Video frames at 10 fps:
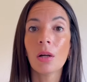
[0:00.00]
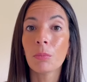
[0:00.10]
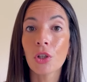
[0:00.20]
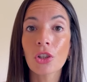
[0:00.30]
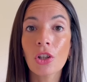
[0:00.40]

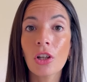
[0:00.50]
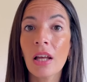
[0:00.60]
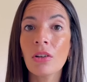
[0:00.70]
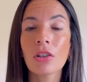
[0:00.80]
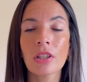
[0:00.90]
Por otro lado,
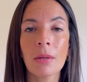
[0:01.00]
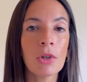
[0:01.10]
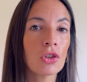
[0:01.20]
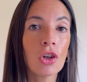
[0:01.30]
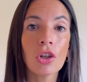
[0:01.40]
encontramos
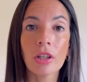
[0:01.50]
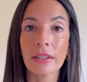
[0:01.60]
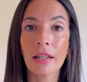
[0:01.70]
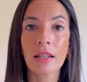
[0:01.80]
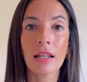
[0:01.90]
todo lo que
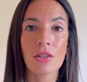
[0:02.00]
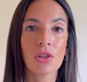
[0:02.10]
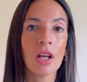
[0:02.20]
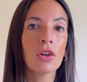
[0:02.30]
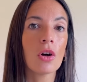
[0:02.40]
está
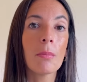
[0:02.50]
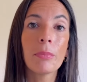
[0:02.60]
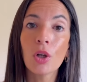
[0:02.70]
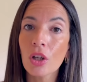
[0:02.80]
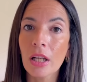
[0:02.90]
relacionado con
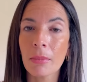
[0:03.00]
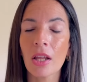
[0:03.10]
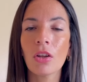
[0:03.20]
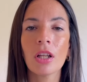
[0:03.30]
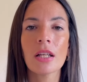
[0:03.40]

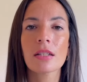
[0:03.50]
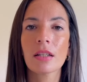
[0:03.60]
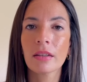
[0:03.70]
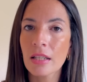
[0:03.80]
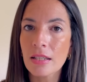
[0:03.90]
programadores,
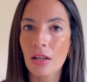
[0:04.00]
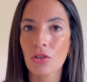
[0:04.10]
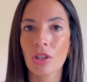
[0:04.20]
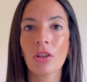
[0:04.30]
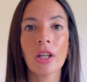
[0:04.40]

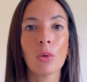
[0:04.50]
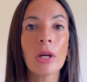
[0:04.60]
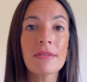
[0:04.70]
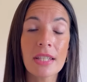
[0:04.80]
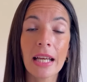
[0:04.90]
desarrolladores
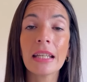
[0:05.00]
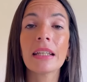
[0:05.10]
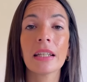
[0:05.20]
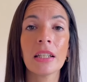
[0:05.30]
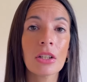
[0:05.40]
webs e
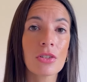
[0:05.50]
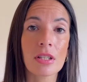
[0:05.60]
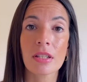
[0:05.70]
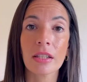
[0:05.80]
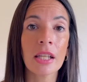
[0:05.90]
ingenieros en
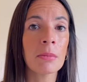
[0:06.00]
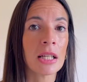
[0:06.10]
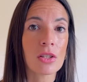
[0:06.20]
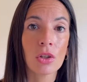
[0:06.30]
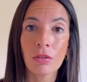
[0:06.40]

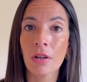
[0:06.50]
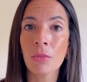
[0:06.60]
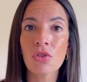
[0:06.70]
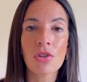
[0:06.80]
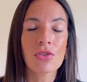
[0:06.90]
sistemas, los
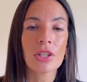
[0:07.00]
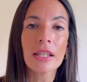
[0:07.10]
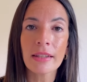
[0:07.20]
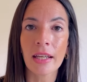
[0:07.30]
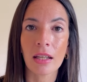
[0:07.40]
famosos IT,
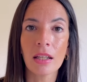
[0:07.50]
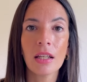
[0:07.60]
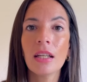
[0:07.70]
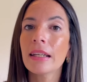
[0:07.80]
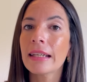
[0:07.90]

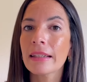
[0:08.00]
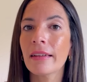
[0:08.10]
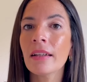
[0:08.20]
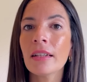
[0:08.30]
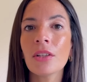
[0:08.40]
que
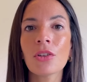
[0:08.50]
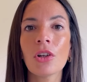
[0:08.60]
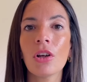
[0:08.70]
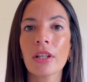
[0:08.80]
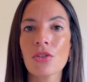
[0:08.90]
están dentro de
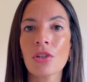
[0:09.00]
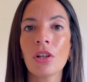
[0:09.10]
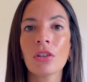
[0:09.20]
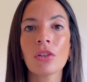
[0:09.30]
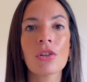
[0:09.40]
lo que
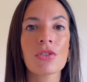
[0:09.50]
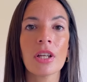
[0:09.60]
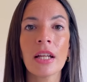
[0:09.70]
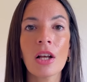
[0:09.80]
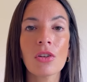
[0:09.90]
son
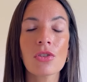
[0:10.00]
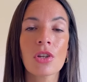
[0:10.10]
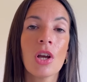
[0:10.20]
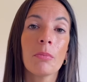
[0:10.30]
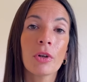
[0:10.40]
considerados
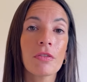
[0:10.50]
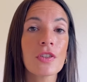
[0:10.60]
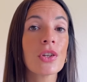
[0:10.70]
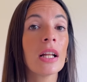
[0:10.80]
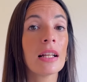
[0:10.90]

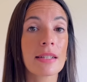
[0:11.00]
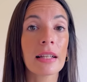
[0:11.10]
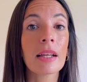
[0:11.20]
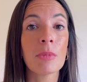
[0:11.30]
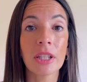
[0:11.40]
profesionales
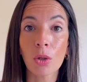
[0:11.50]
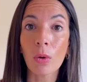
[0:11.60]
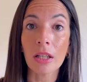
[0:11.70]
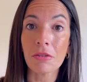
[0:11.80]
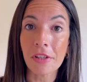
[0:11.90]
altamente
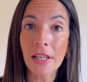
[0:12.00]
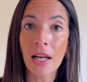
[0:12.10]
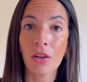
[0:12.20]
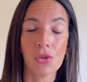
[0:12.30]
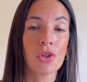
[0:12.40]

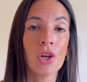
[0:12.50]
cualificados